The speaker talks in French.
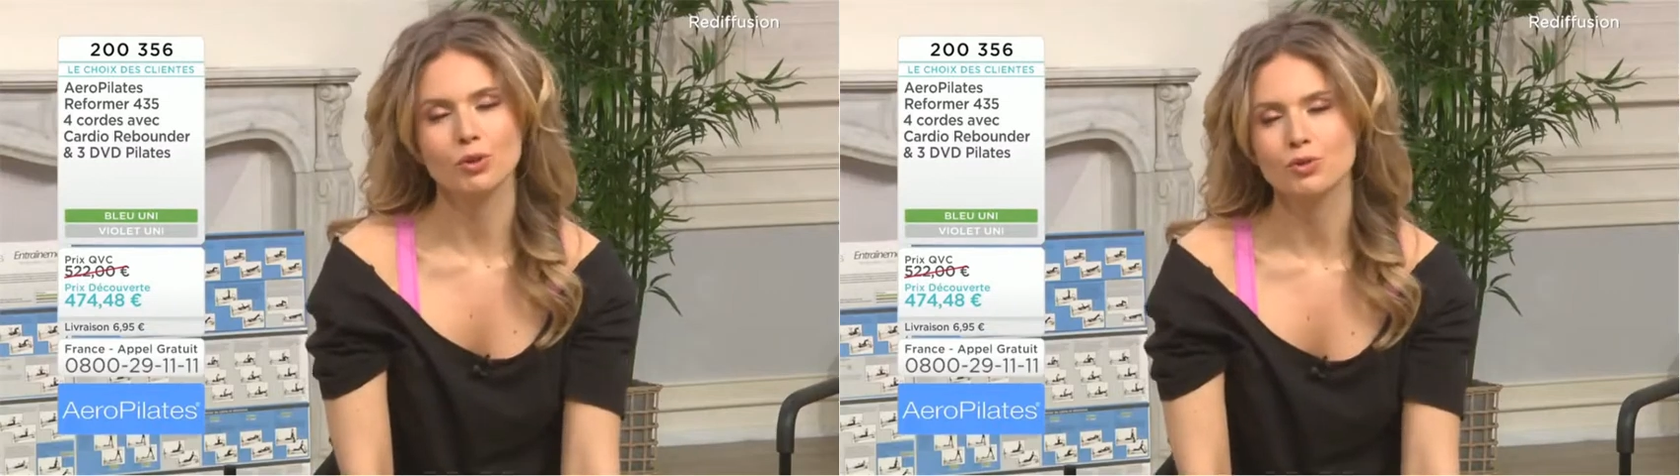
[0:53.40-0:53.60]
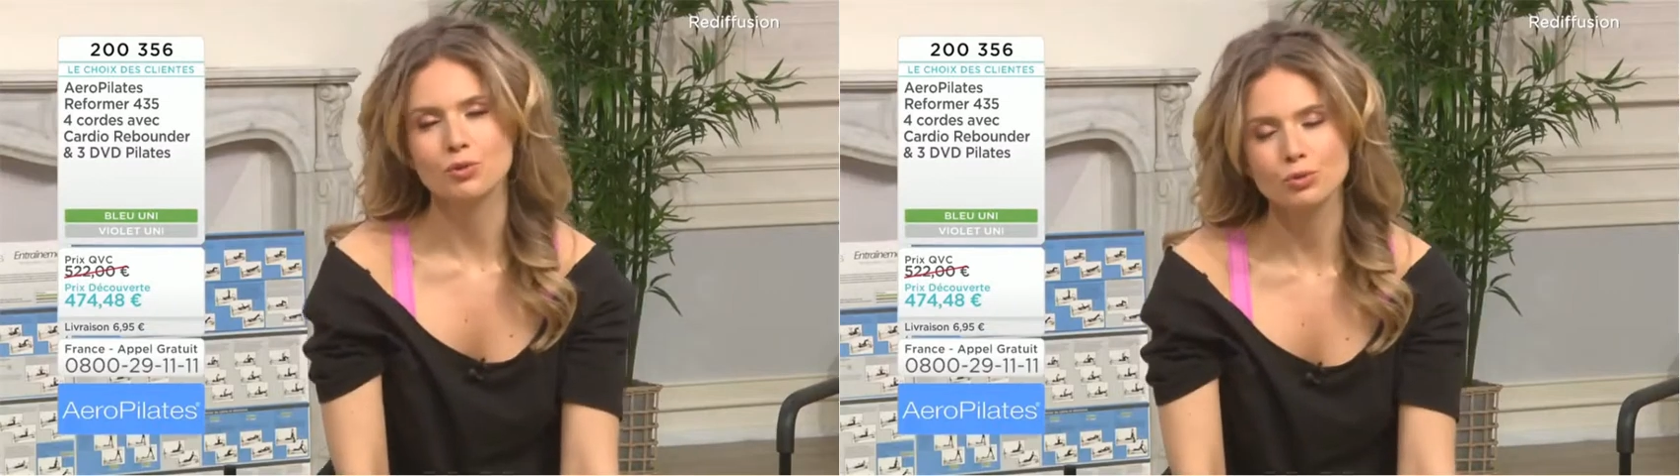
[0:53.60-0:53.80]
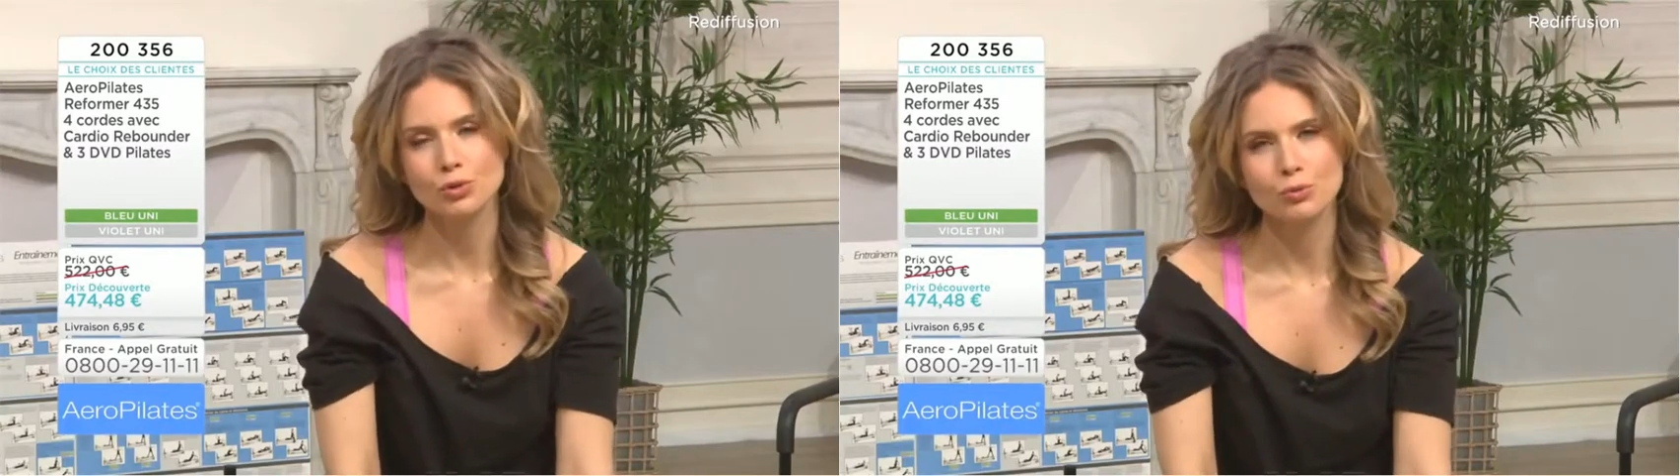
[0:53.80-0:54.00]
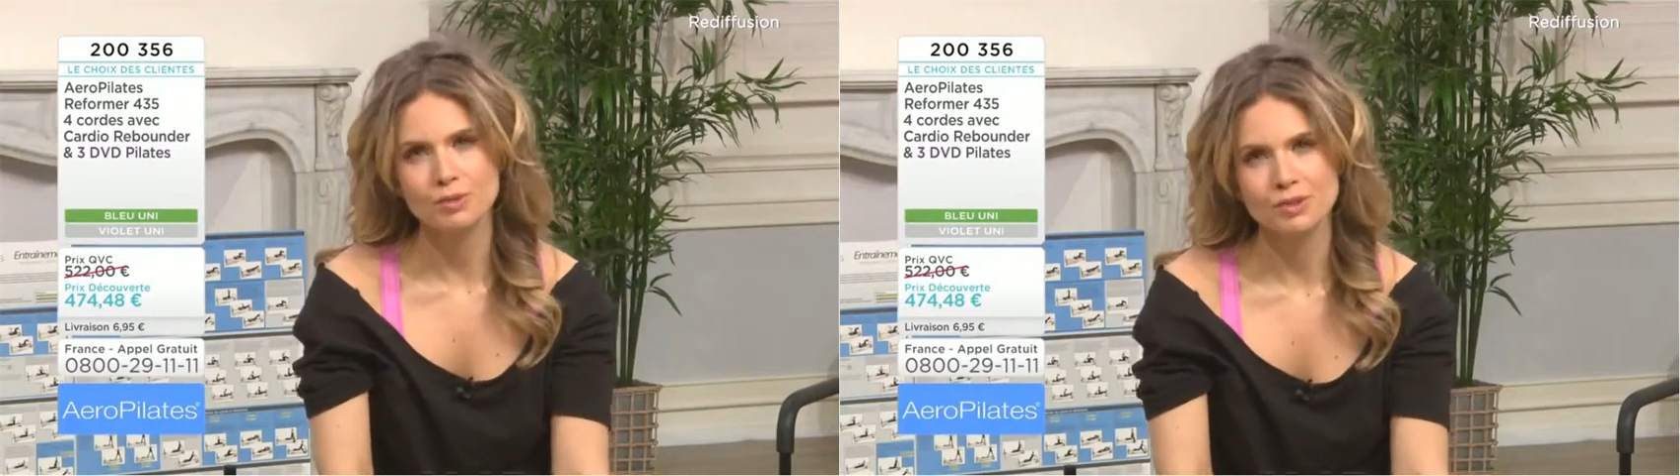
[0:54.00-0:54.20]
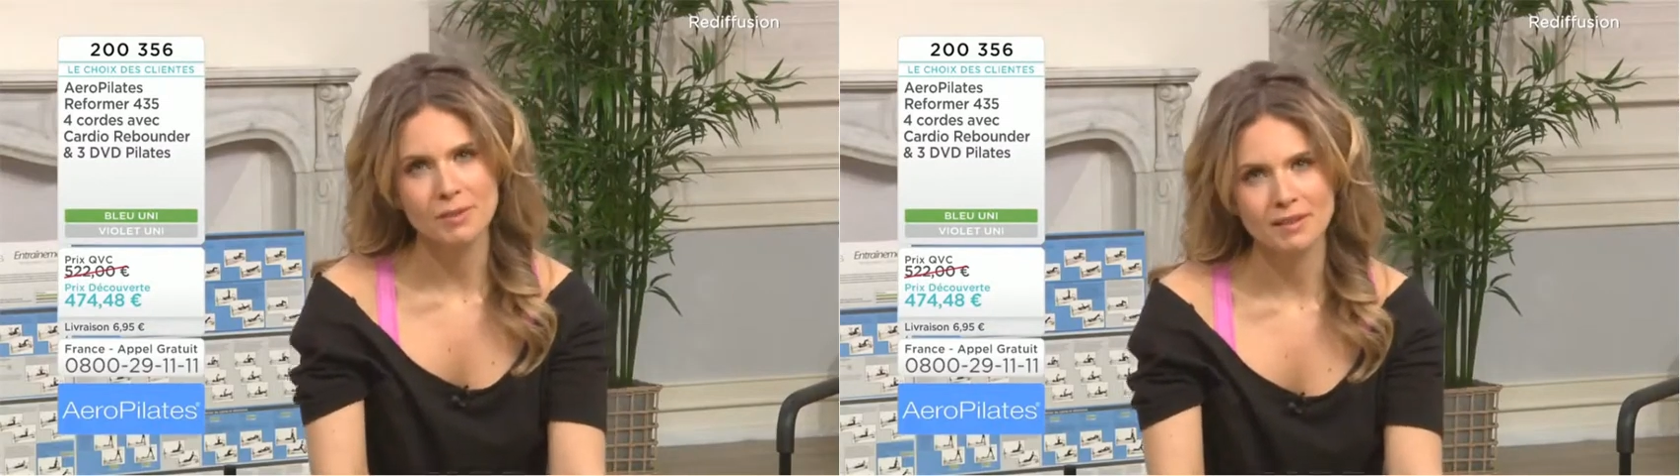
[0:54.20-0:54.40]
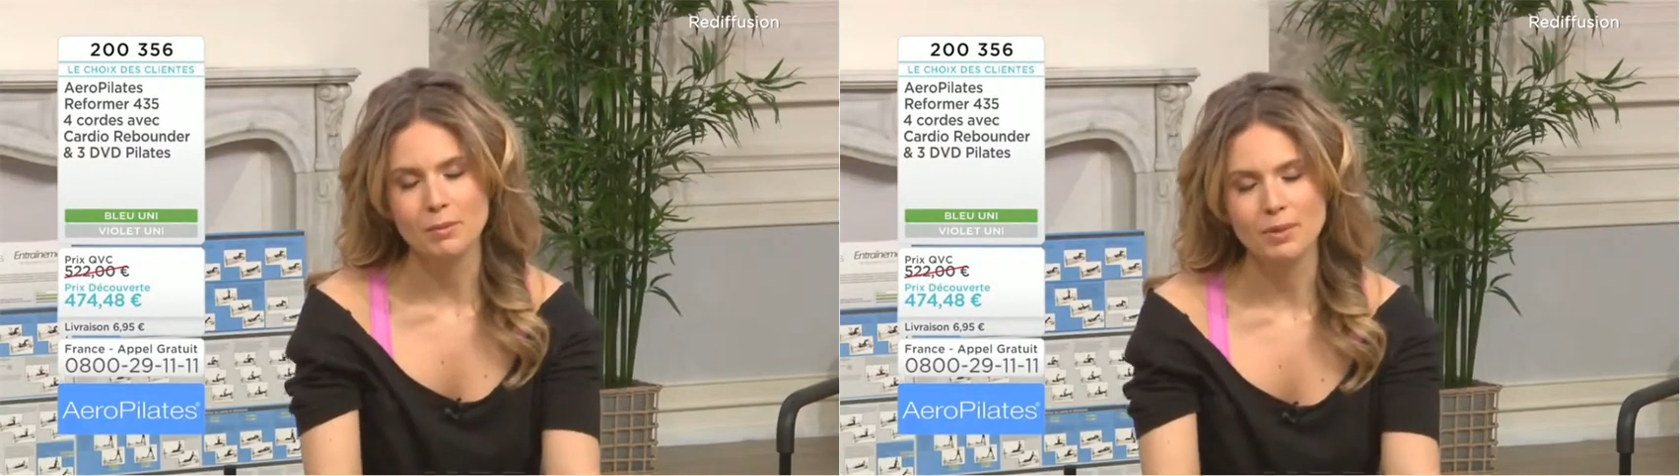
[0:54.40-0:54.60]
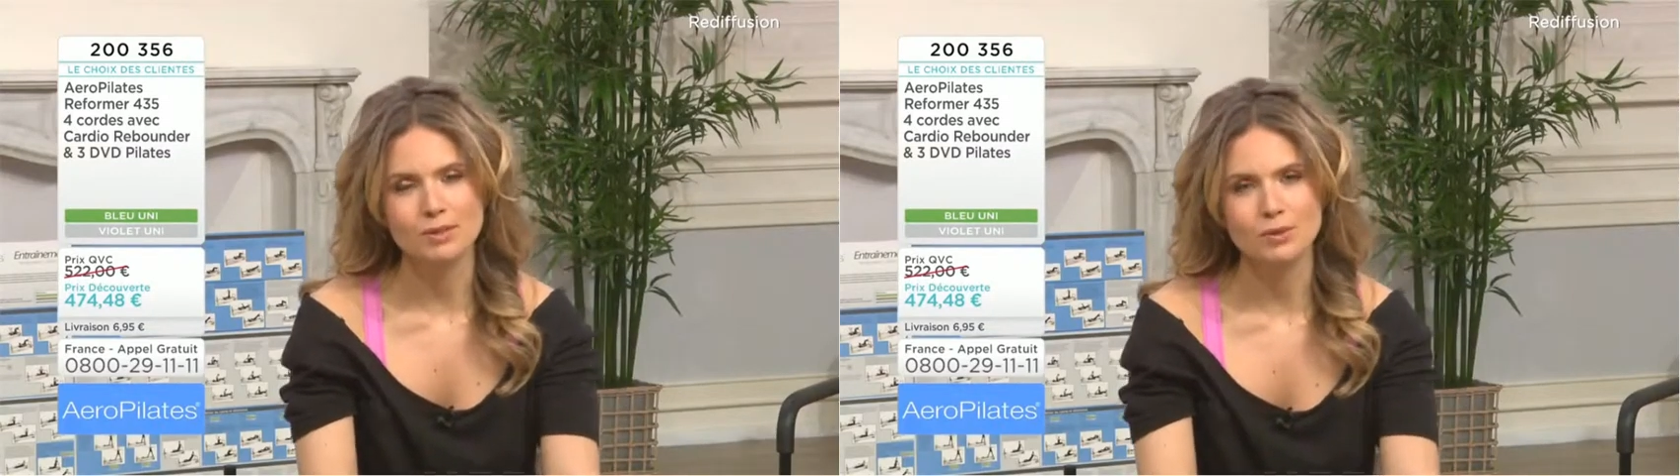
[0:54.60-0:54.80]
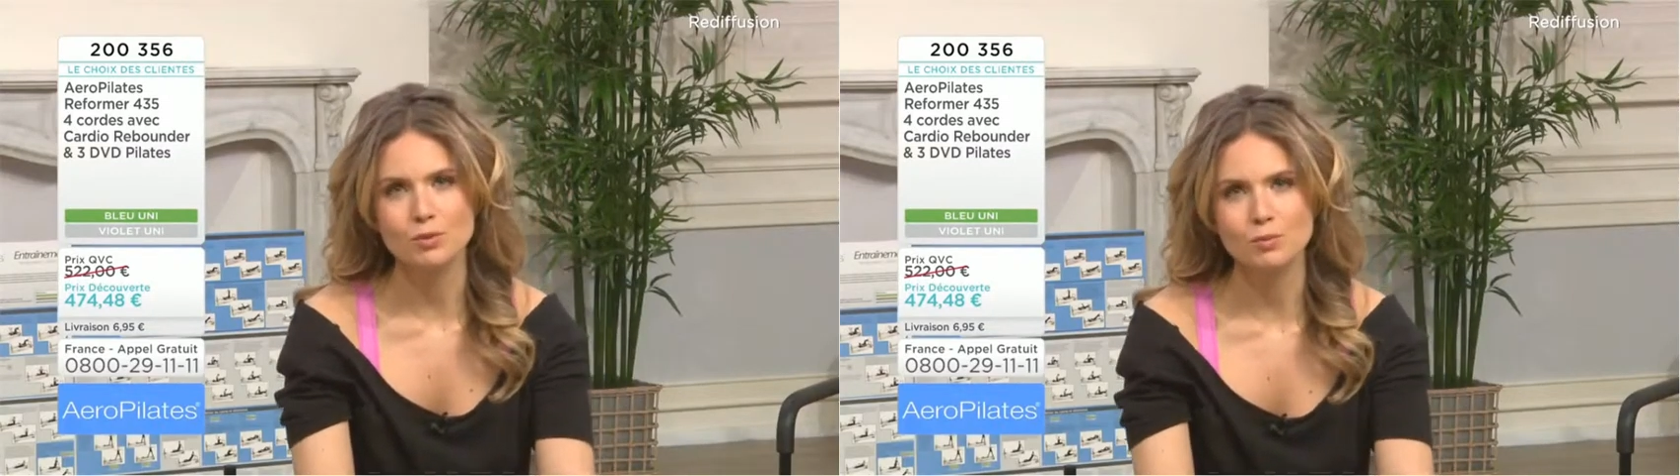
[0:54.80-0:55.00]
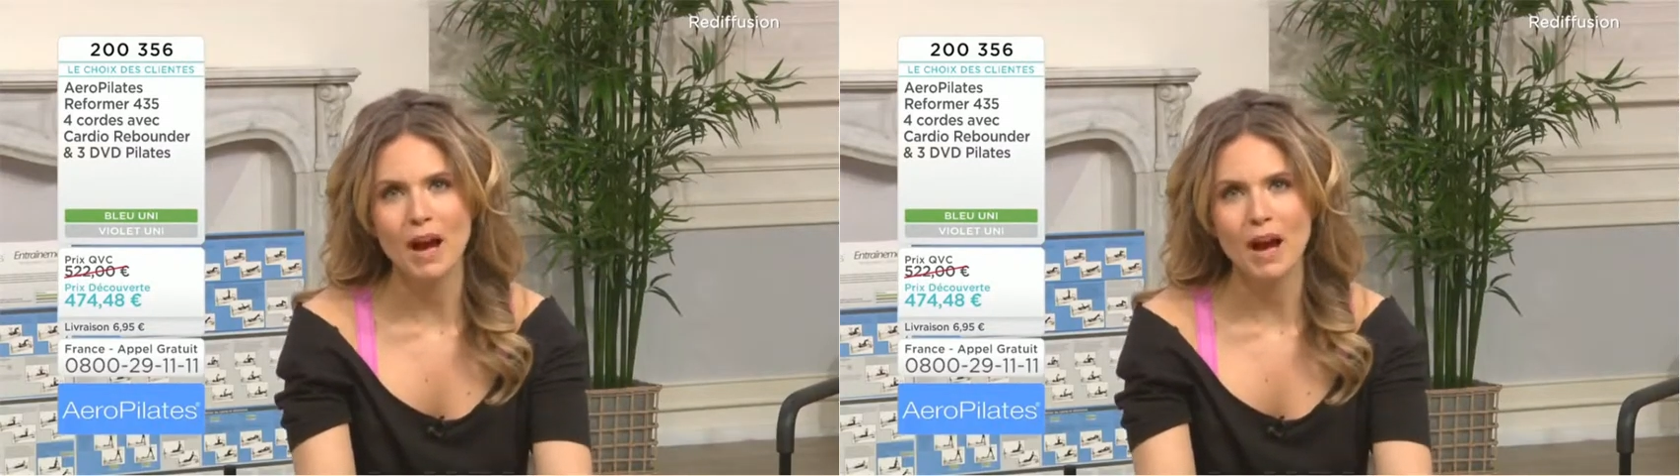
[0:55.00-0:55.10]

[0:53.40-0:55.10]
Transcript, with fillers: Je cours depuis ce matin parce que je pars à